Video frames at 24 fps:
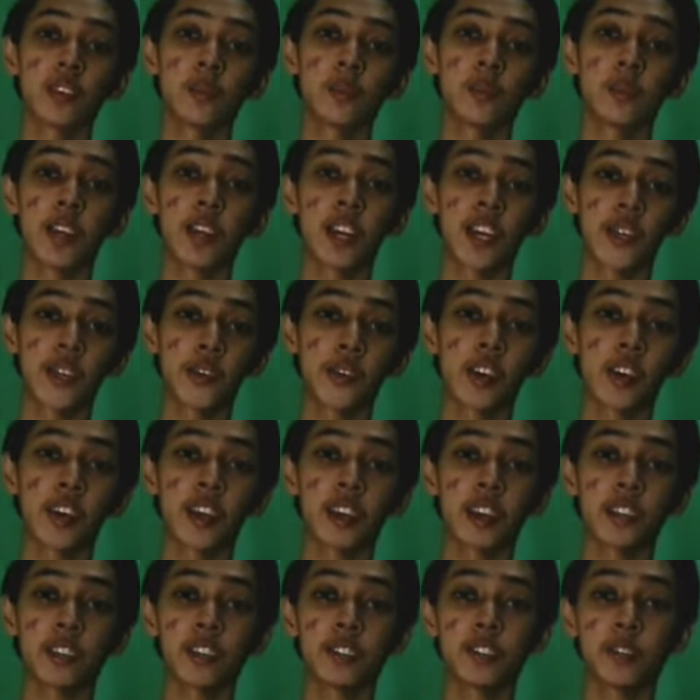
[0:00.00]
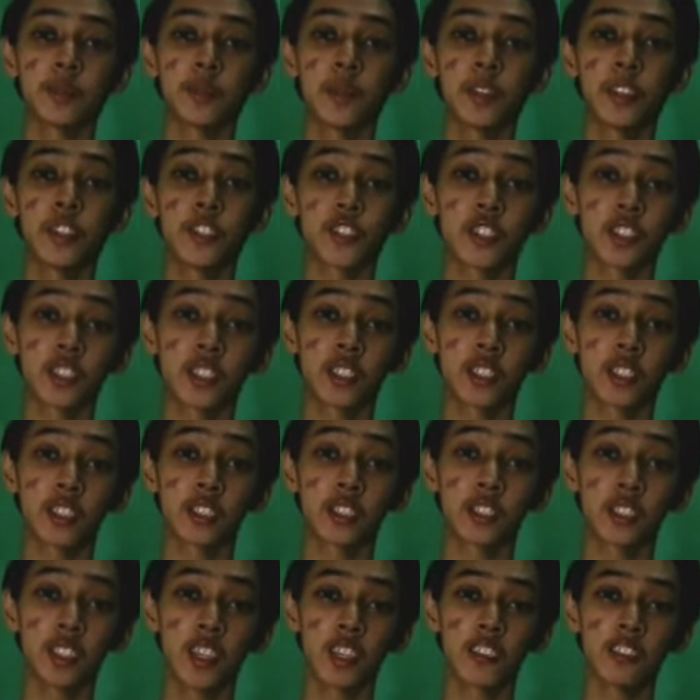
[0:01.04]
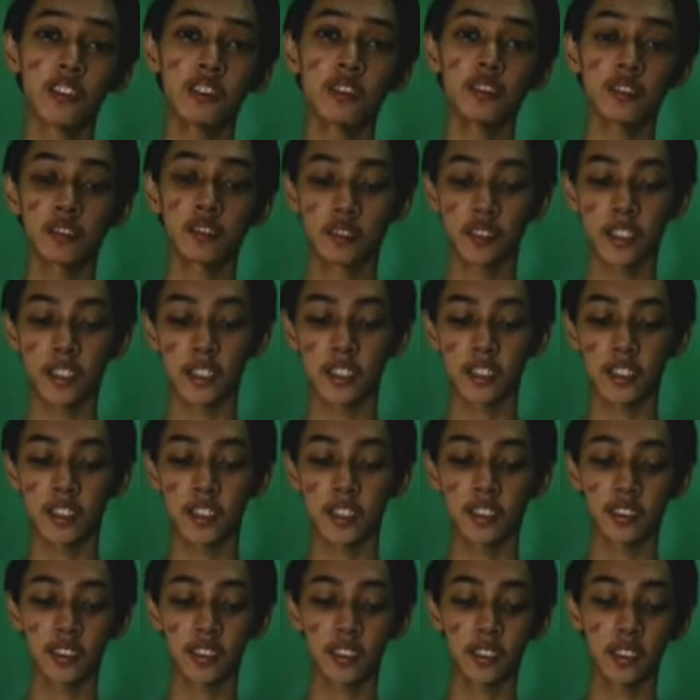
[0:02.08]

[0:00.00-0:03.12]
pang araw-araw, pwede siyang i-content and then